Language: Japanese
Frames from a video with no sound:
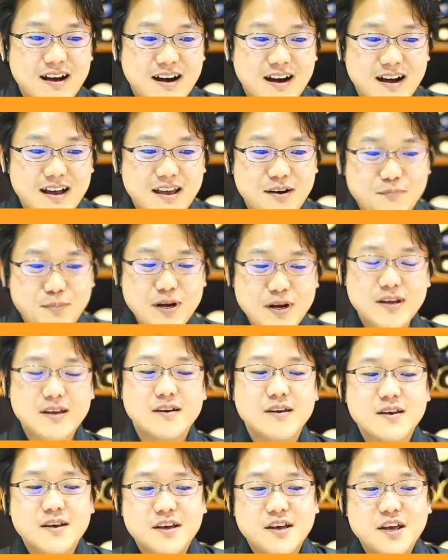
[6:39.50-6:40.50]
やっぱり、
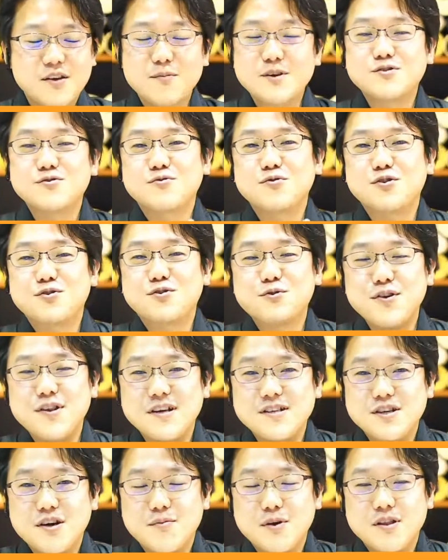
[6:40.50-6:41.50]
今ちょっと一人で
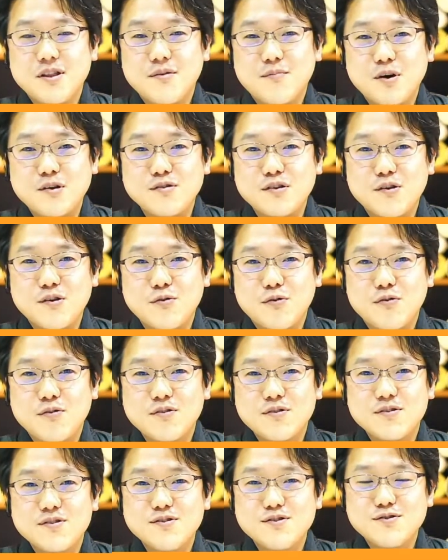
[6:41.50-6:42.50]
喋ってますけど、
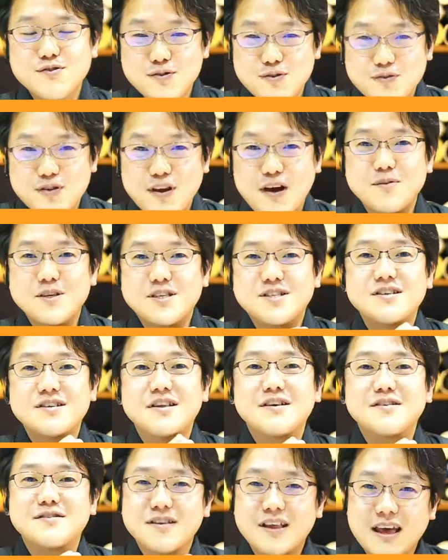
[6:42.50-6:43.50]
ちょっと寂しい
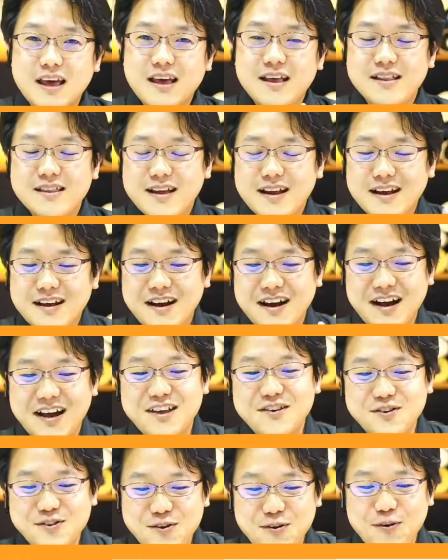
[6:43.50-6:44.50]
ですね。誰かが
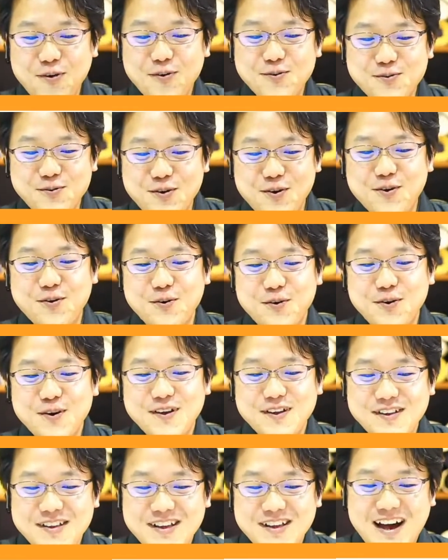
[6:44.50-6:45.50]
いると、すごく、
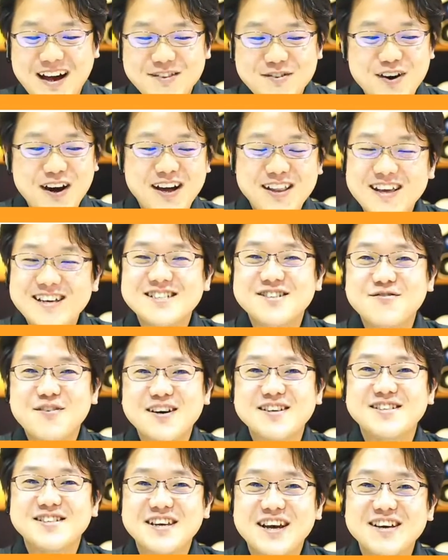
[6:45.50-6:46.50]
あの、話
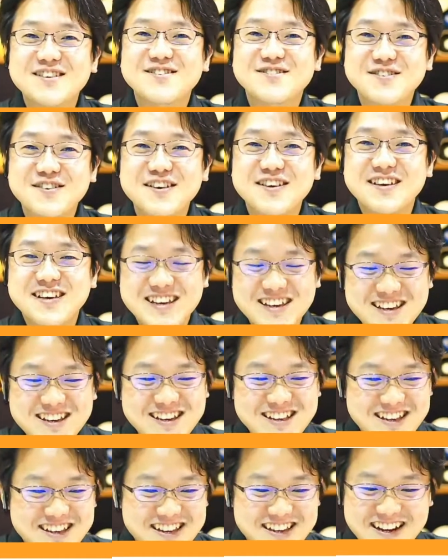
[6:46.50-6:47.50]
はしやすい
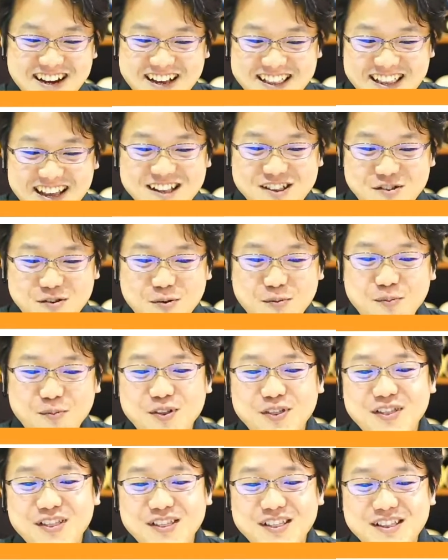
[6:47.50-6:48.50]
かなと思
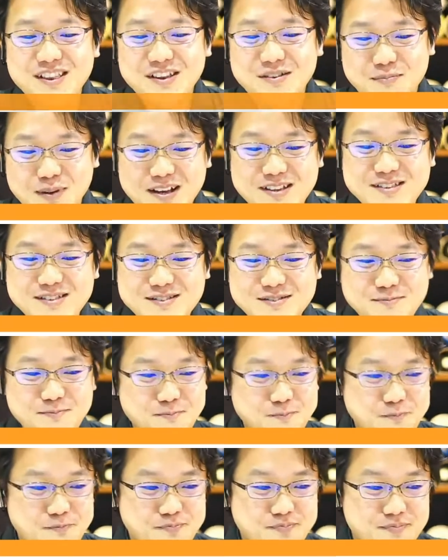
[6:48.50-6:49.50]
います。
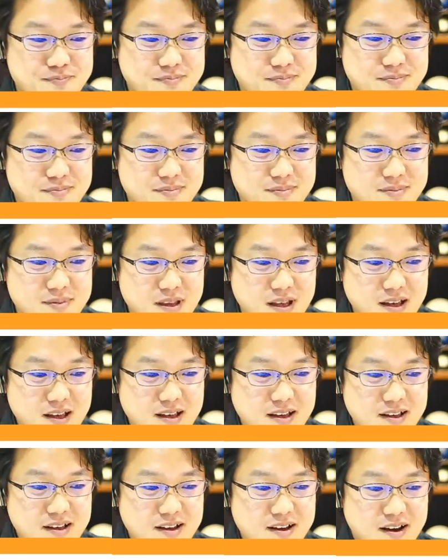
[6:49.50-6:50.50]

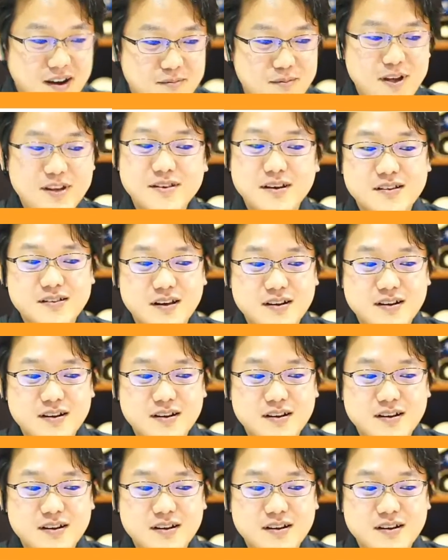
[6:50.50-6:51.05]
あ宮崎さ